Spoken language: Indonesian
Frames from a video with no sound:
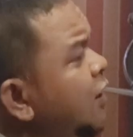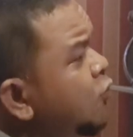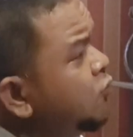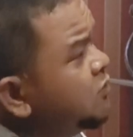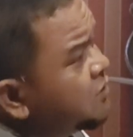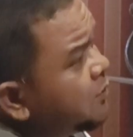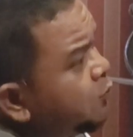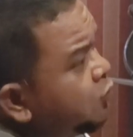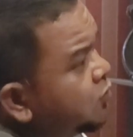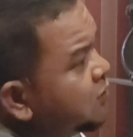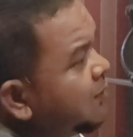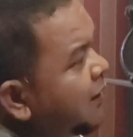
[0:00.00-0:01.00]
tahun
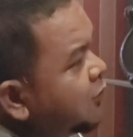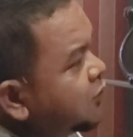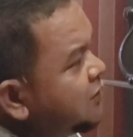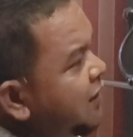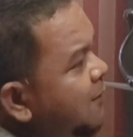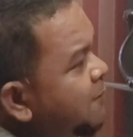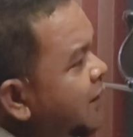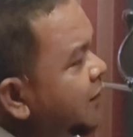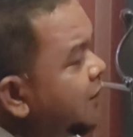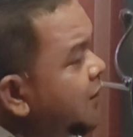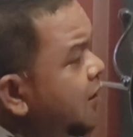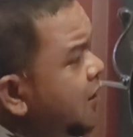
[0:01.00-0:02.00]
1908
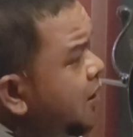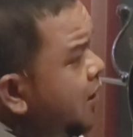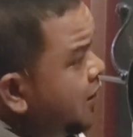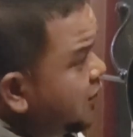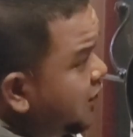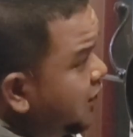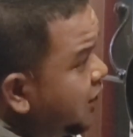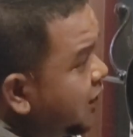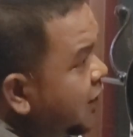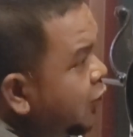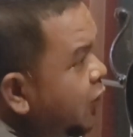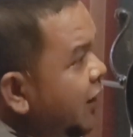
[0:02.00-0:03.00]

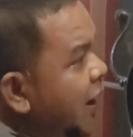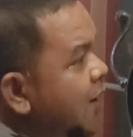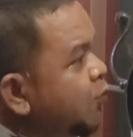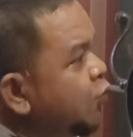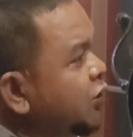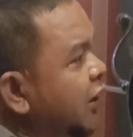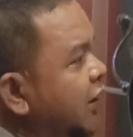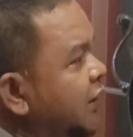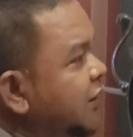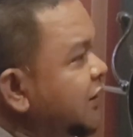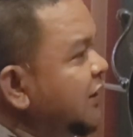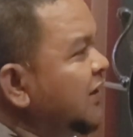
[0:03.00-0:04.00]
didirikan oleh Abuya
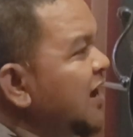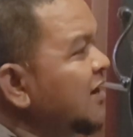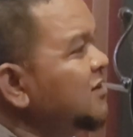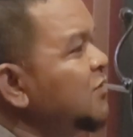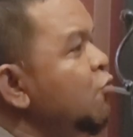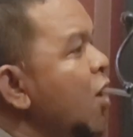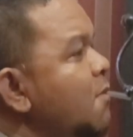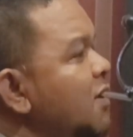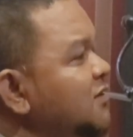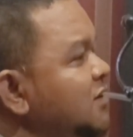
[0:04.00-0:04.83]
Kiai Haji Muhammad